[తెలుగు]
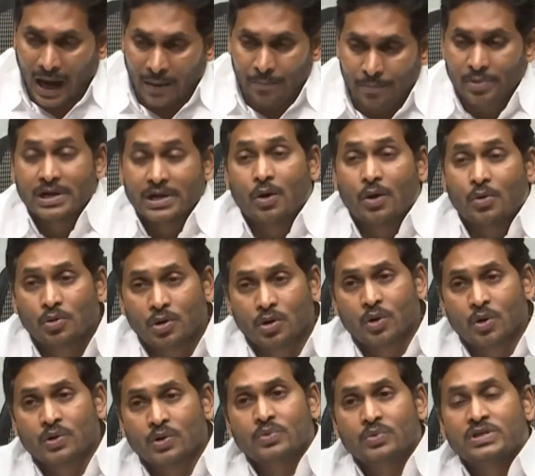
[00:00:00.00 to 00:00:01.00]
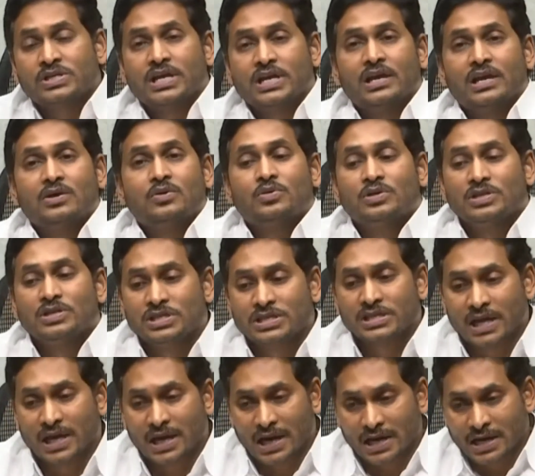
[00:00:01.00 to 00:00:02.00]
యాప్ డౌన్లోడ్ విషయాల
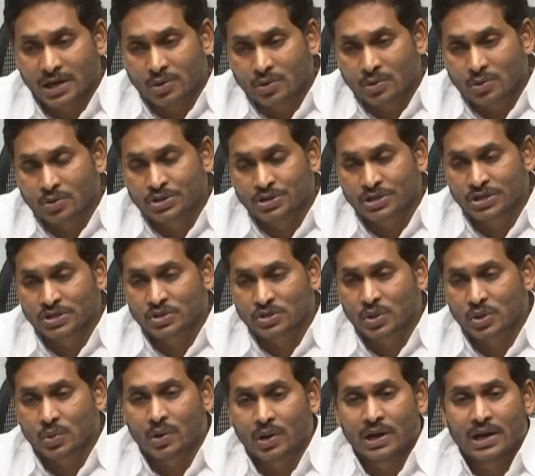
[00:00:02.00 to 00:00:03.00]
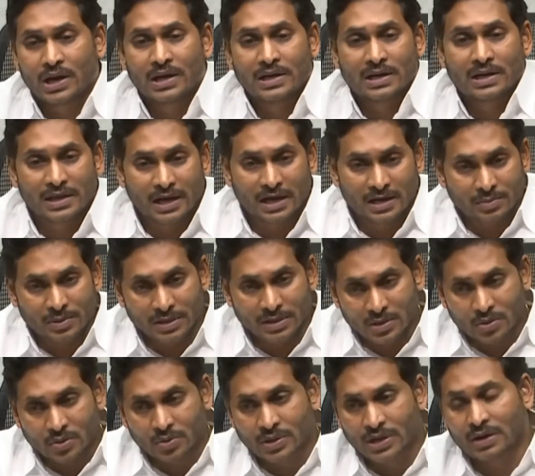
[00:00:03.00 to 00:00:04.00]
గురించి ఎలా డౌన్లోడ్ చేసుకోవాలా అన్న దాని
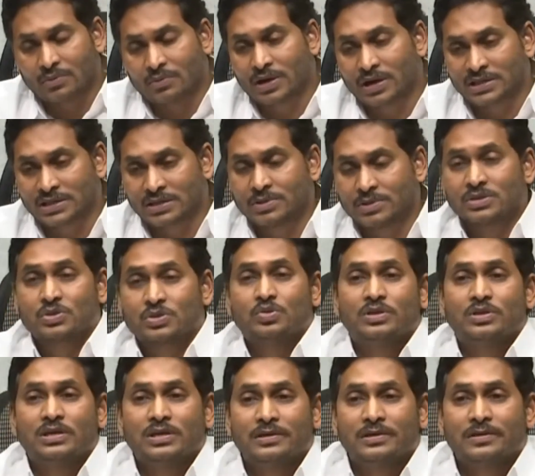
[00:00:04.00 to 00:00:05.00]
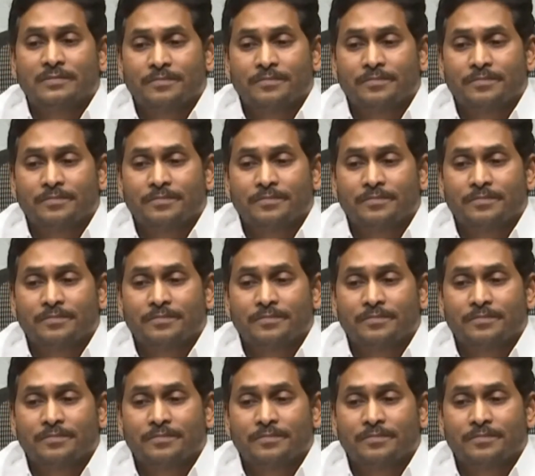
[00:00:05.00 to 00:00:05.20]
మీద కూడా అవగతం ఇస్తుంది